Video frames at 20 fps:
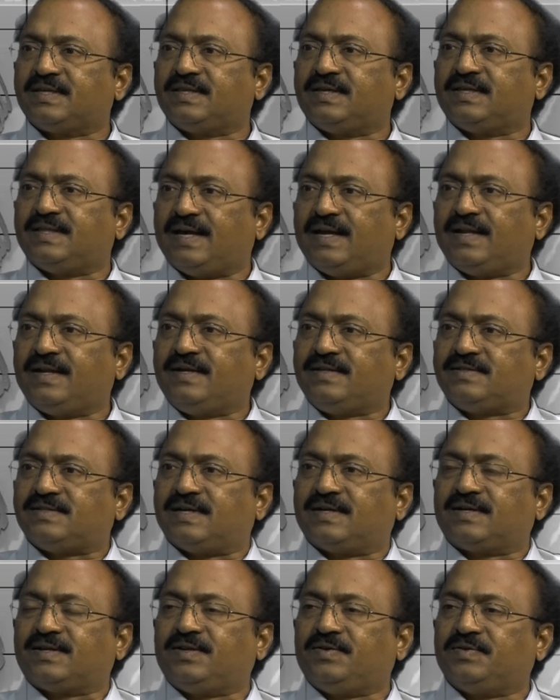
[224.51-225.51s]
కదా అది ఆల్రెడీ
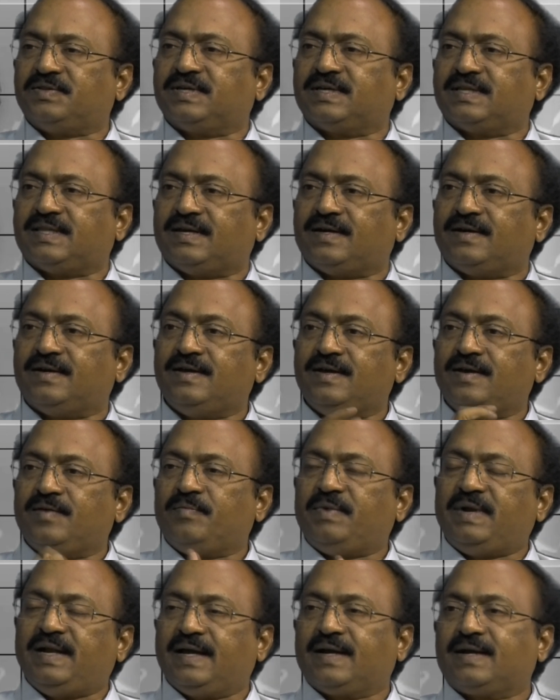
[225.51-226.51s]
చంకలో ఉంది కదా
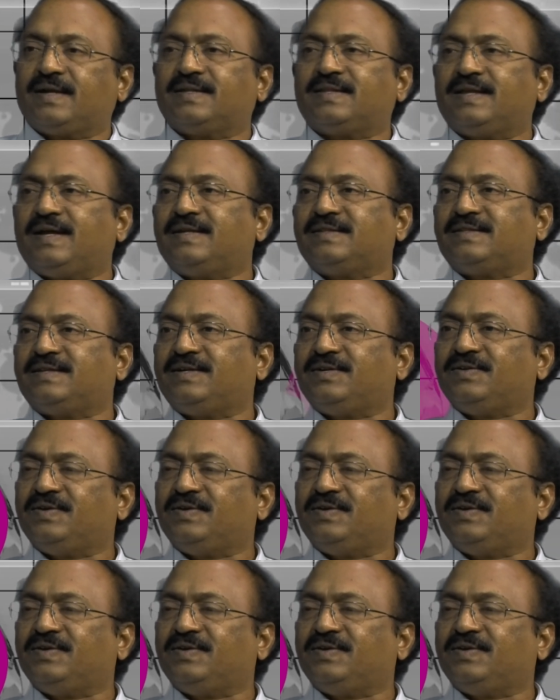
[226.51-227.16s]
మళ్ళీ ఎక్కడ దాటుతాడు